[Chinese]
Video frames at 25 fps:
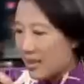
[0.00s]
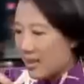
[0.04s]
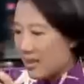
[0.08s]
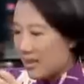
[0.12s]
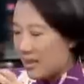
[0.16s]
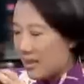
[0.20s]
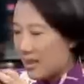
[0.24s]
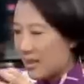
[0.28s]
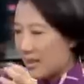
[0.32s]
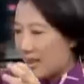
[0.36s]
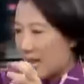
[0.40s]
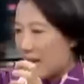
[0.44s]
这
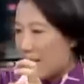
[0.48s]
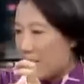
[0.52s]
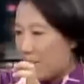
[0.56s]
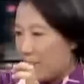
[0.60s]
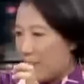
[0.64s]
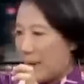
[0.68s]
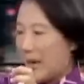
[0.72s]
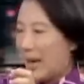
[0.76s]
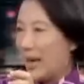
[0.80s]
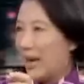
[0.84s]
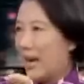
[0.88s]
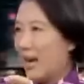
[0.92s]
一次，他
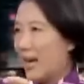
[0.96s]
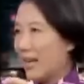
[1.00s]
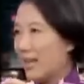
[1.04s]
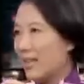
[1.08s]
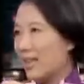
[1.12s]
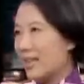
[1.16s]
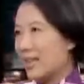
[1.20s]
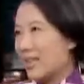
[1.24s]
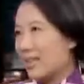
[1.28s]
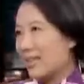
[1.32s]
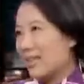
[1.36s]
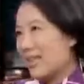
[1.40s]
本来
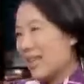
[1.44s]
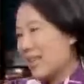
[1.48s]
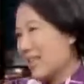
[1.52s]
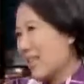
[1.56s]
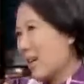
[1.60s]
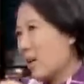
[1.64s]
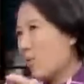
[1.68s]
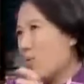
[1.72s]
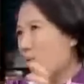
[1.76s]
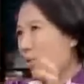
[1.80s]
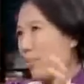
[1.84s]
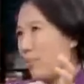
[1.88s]
呢，大
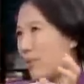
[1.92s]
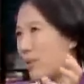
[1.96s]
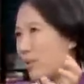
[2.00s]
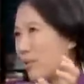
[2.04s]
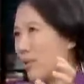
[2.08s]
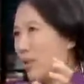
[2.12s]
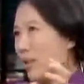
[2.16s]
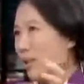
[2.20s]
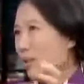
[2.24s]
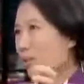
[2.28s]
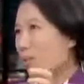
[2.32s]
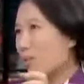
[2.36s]
家货币
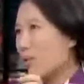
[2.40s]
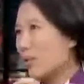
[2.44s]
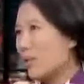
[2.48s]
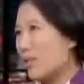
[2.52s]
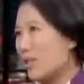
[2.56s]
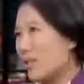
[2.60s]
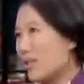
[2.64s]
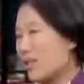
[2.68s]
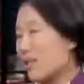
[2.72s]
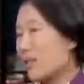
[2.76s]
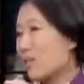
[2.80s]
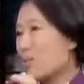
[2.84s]
都很多，
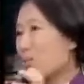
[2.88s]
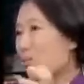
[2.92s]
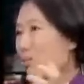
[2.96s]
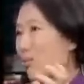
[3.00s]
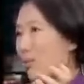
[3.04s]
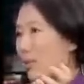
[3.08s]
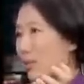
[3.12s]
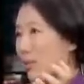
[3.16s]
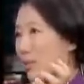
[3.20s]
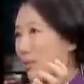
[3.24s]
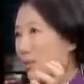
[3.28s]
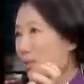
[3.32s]
日子都
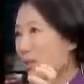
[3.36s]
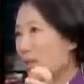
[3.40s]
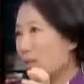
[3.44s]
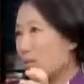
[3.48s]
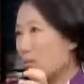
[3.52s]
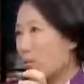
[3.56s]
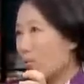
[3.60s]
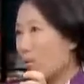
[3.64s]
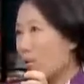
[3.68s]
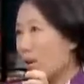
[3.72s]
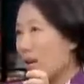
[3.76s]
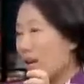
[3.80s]
过得都
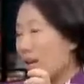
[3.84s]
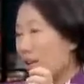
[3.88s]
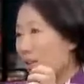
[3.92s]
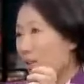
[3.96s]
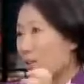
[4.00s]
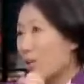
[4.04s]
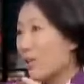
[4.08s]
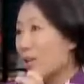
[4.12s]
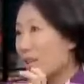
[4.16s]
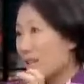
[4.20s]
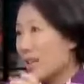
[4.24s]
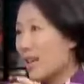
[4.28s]
很多，
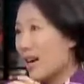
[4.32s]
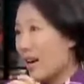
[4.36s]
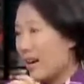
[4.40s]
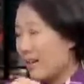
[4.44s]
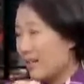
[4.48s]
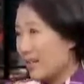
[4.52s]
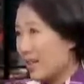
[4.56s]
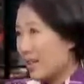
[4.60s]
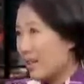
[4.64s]
都很好。